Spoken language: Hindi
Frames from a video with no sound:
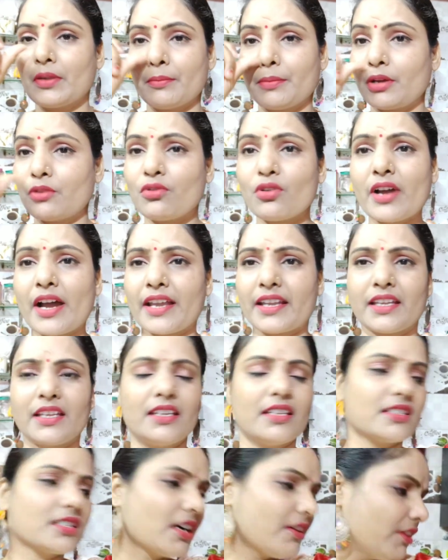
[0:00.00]
पर वो खाएंगे
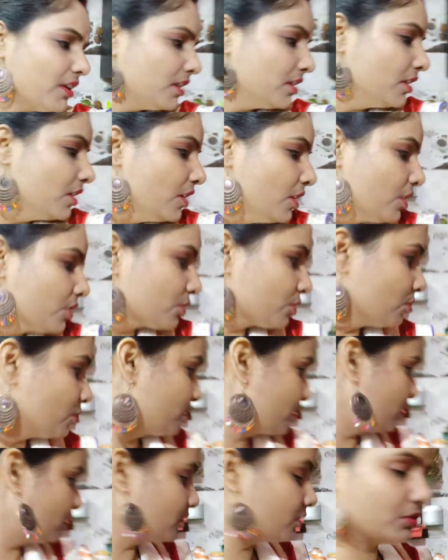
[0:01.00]
नहीं चावल तो
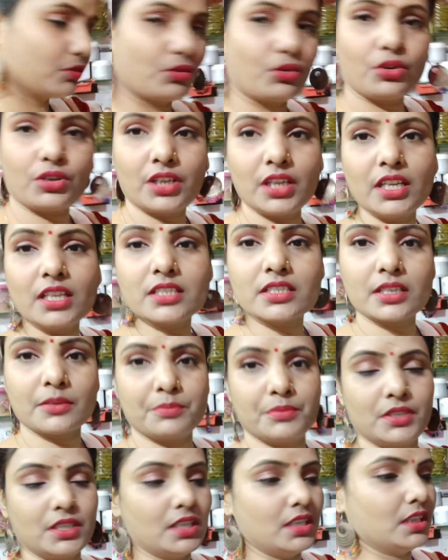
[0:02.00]
ना रोटी
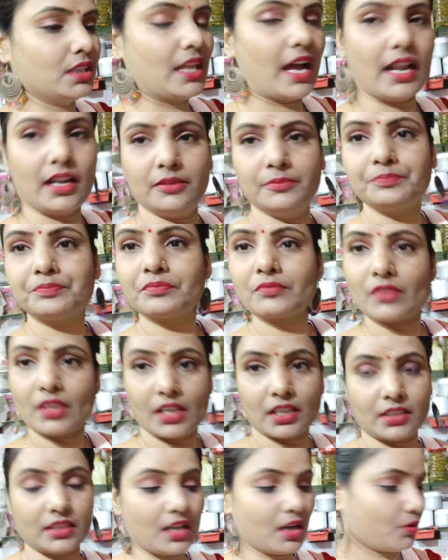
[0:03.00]
सब्जी दाल
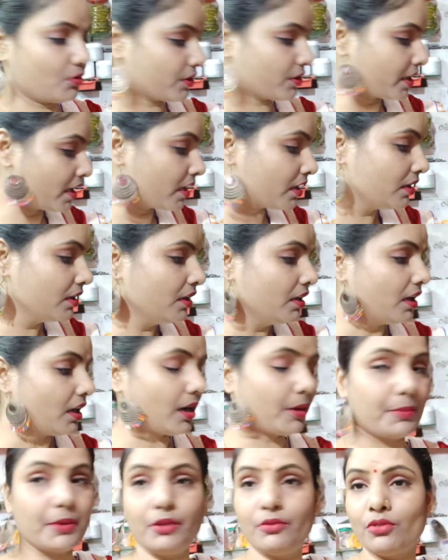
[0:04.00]
इतना हो गया
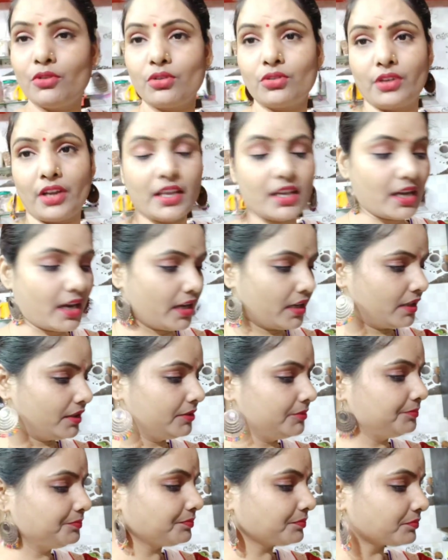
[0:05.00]
अभी वो नहीं खा रहे हैं